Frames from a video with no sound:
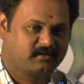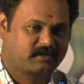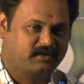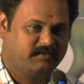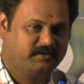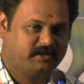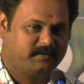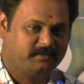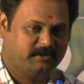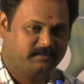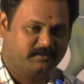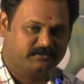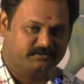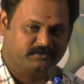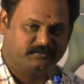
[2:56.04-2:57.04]
கவிஞரை பற்றி
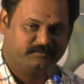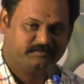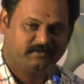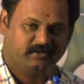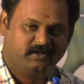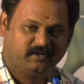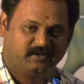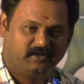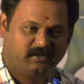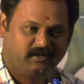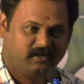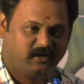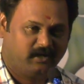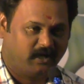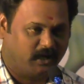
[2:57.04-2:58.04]
பேசணும்
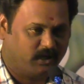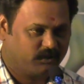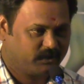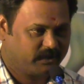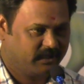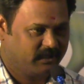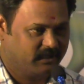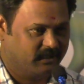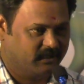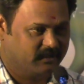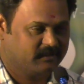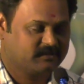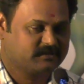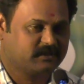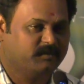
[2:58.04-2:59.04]
அவருடைய
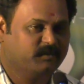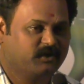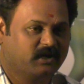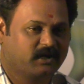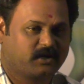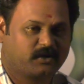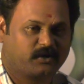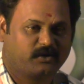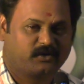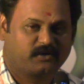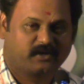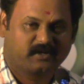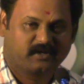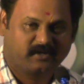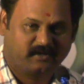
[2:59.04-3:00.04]
சமூக
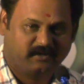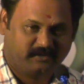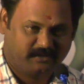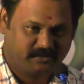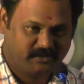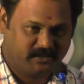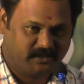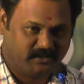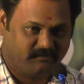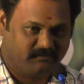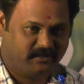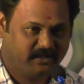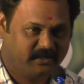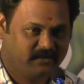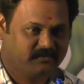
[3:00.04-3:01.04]
அக்கறையோட இந்த
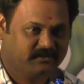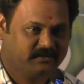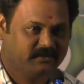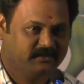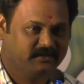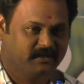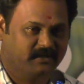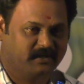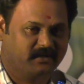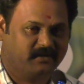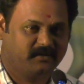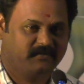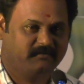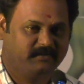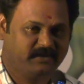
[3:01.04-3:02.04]
வரிகள் வந்து இந்த
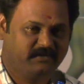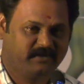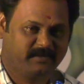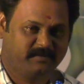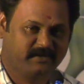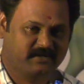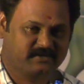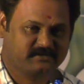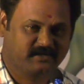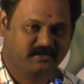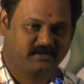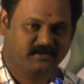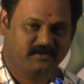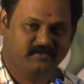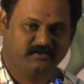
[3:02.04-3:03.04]
வெரி வெரி பேட்
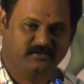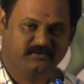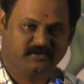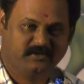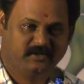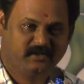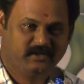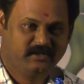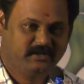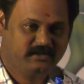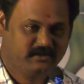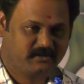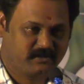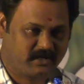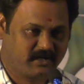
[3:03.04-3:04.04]
சாங்குக்கு வந்து
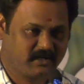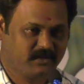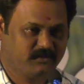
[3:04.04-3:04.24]
நல்ல